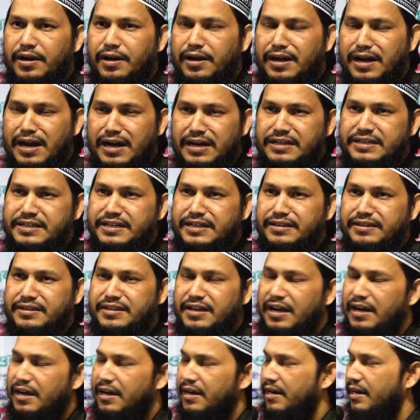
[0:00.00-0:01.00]
নানা
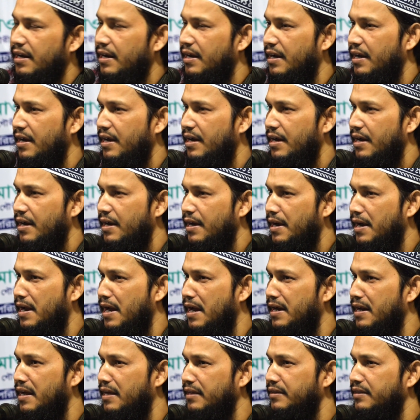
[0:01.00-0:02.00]
চিন্তার
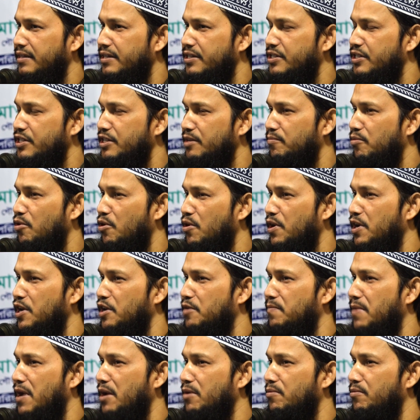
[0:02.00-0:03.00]
নানা
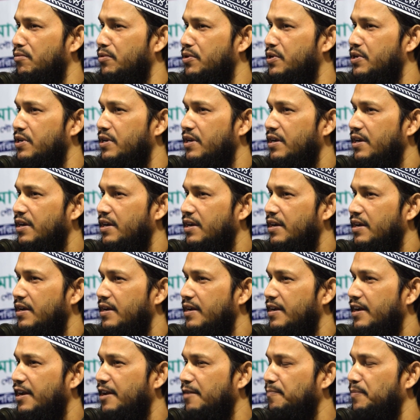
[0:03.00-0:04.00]
দৃষ্টিভঙ্গির মানুষ
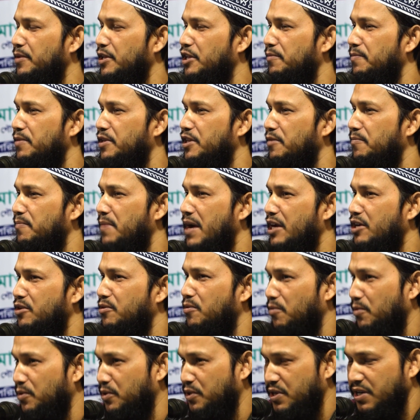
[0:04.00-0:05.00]
এই পৃথিবীতে বাস
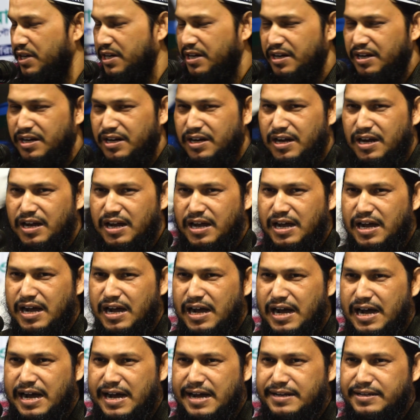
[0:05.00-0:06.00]
করছি
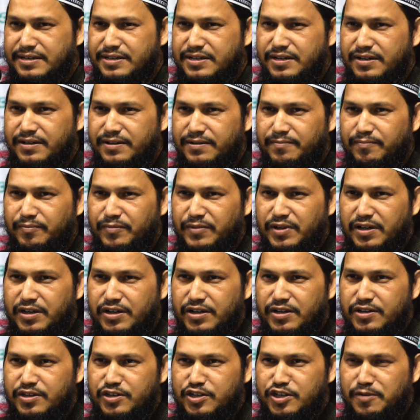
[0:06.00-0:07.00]
আজ
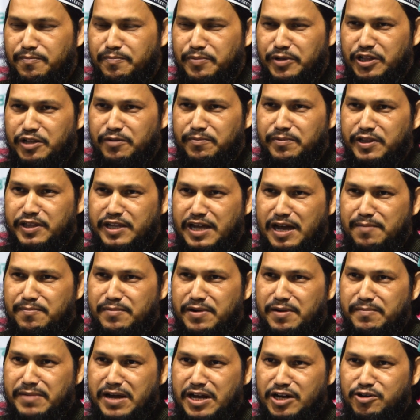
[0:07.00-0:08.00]
যে পৃথিবীতে
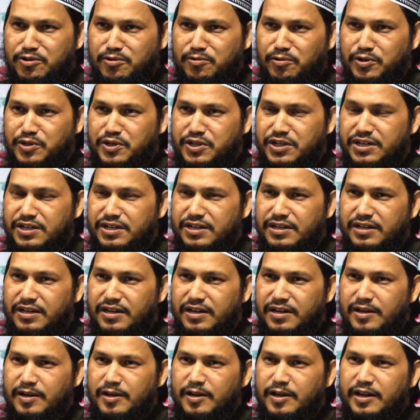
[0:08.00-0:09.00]
আমরা বাস করছি
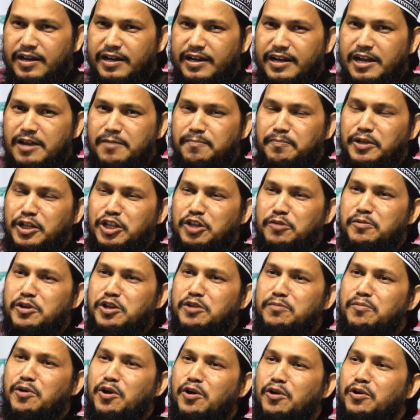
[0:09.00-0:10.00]
এই
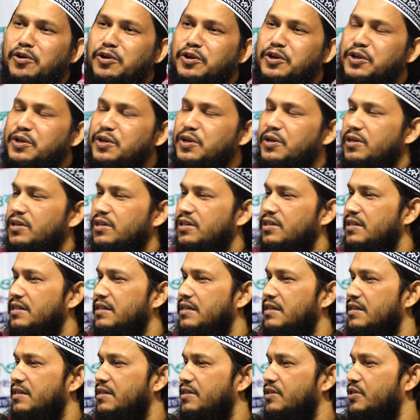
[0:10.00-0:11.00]
পৃথিবীর বয়স
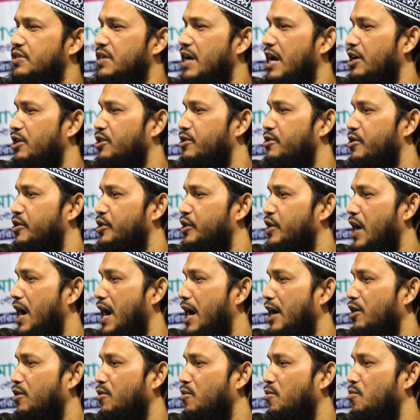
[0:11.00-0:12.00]
চারশো
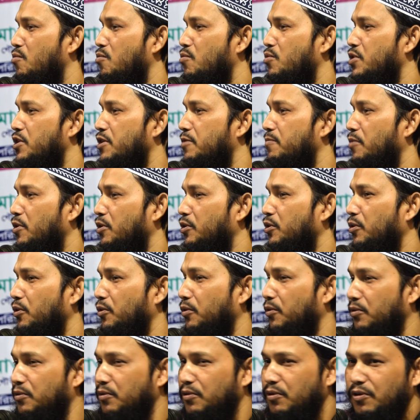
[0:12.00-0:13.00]
ষাট কোটি
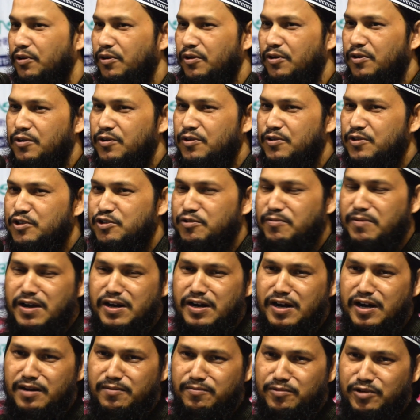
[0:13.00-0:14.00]
বছর
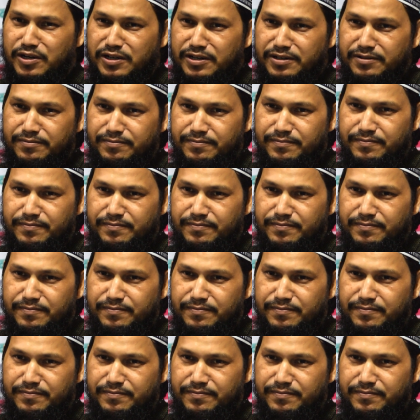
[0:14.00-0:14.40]
সোভানা বলেন